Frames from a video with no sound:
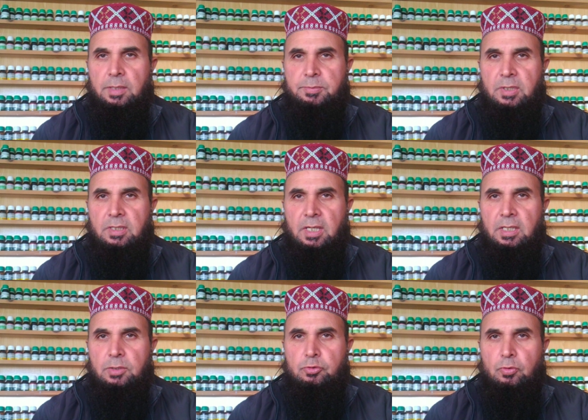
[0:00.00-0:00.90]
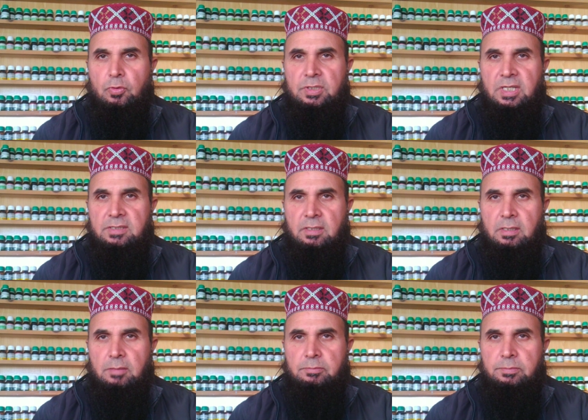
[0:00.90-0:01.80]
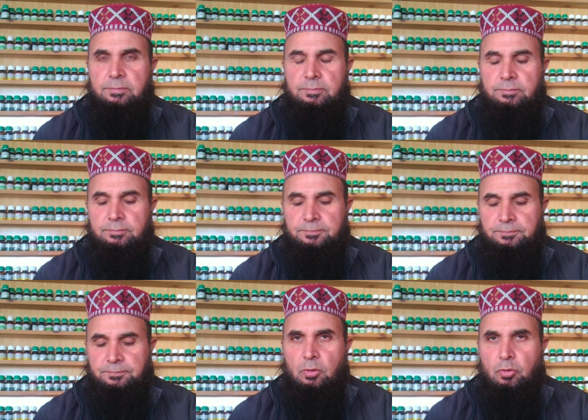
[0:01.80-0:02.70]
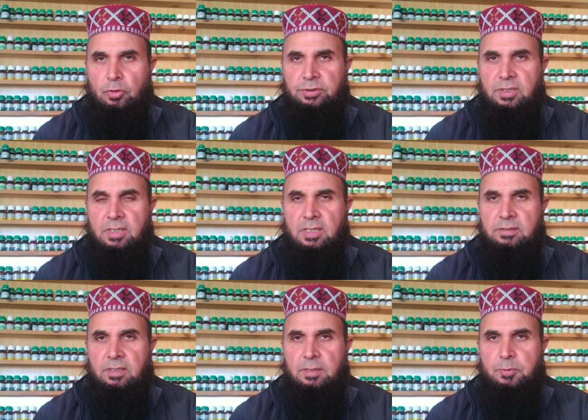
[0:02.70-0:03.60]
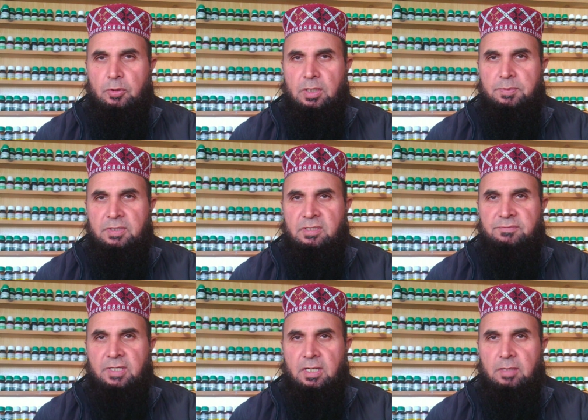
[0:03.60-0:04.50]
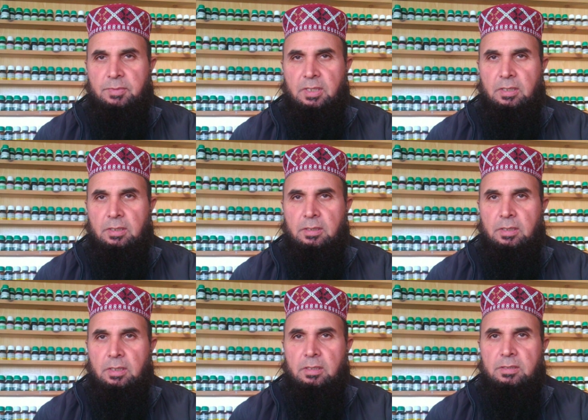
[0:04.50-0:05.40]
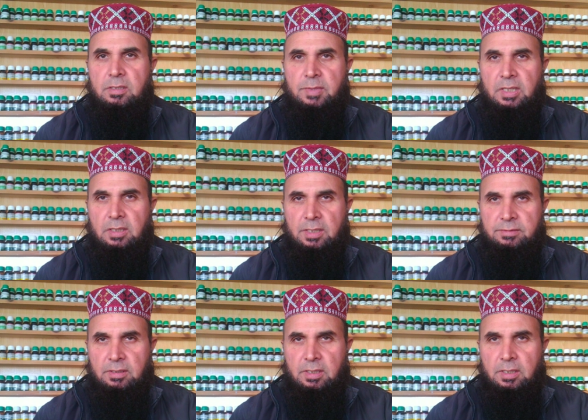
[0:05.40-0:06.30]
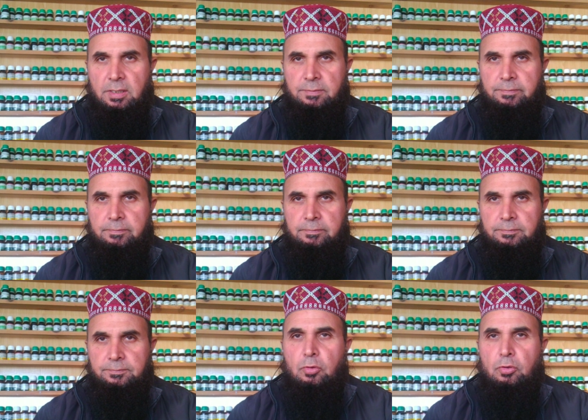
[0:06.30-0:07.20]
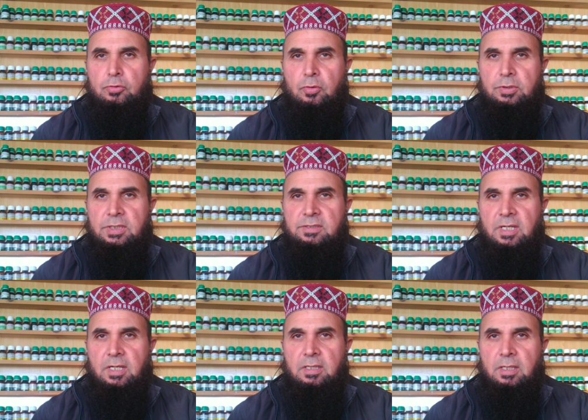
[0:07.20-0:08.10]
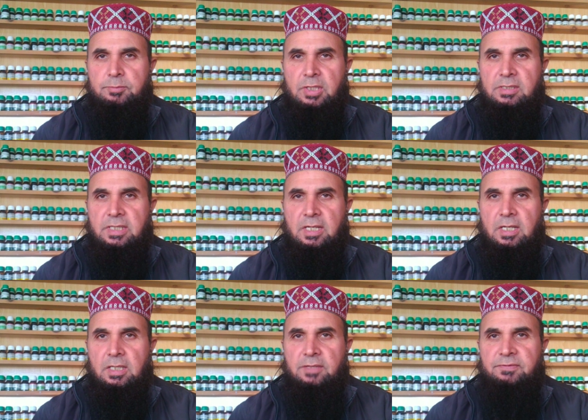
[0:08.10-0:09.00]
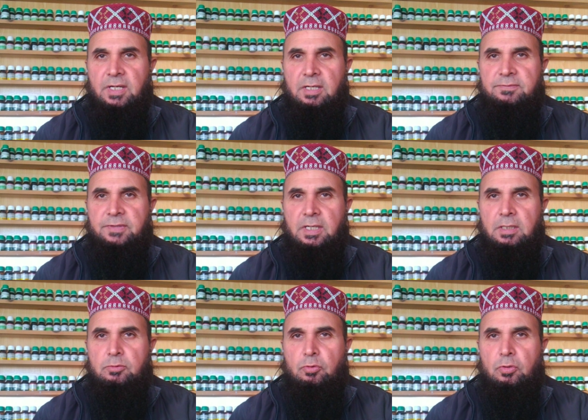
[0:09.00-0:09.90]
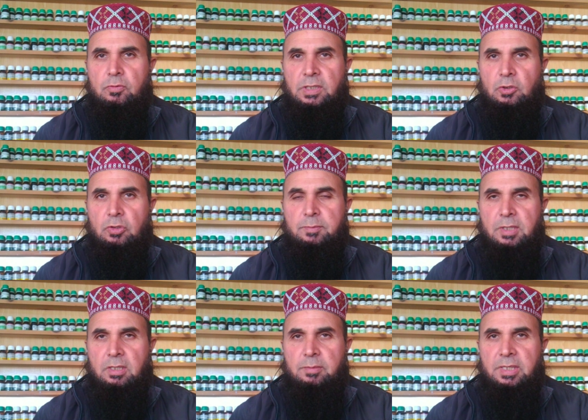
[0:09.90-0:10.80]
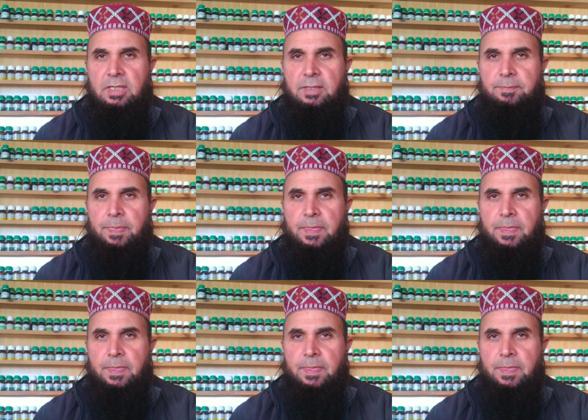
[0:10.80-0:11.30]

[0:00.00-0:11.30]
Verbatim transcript: इब्तदाई चोट या ज़ख़म खुश्क खांसी फोड़े फिंसी वगैरह में इस्तेमाल कर सकते हैं दोस्तों जिस तरह नाम से ही ज़ाहिर है कि फायरम फास्ट दो दवाइयों का मरकब है